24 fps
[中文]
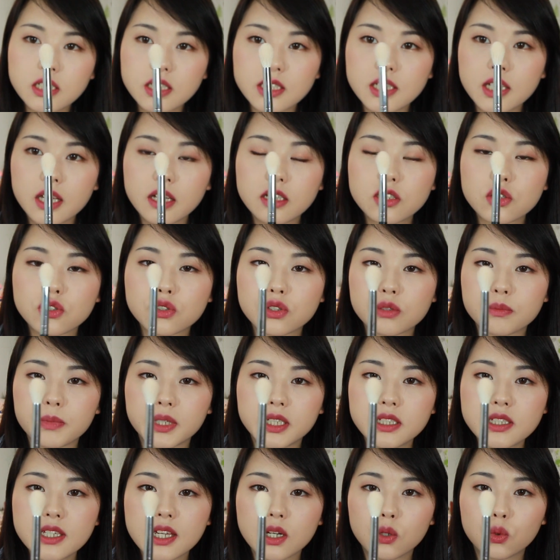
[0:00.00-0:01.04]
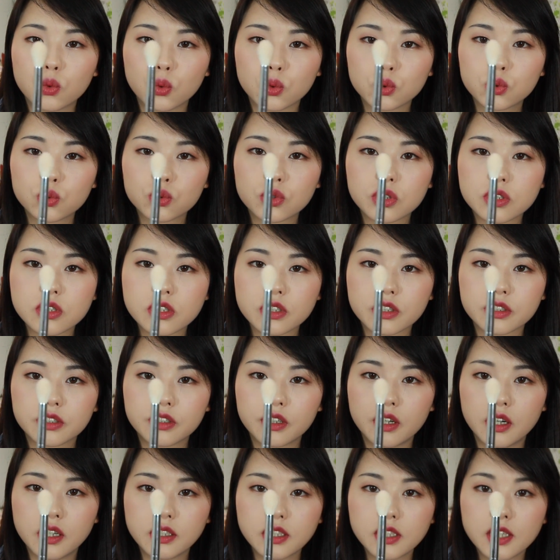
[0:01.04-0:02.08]
些，就是明显弧度的这
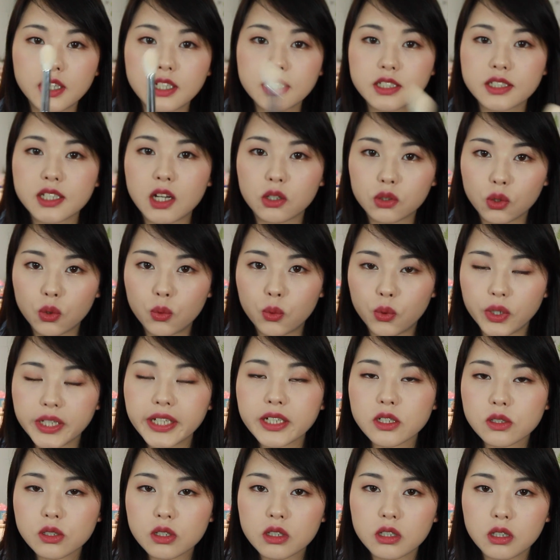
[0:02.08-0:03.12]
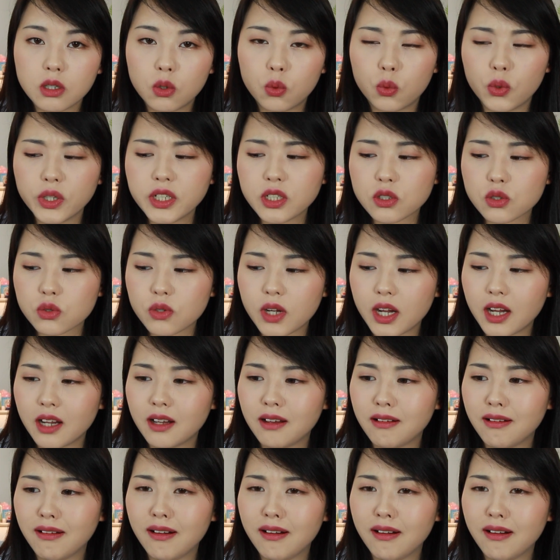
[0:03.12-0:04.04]
个小的火影火影刷，